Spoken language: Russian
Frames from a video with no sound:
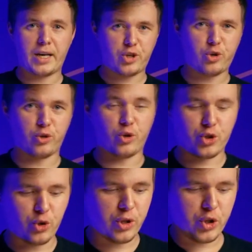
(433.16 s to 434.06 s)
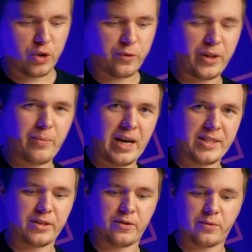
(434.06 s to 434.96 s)
Хорошо, но что насчет
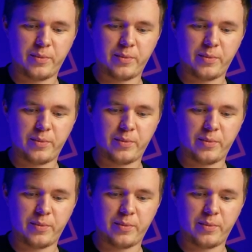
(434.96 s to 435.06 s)
фломастеров?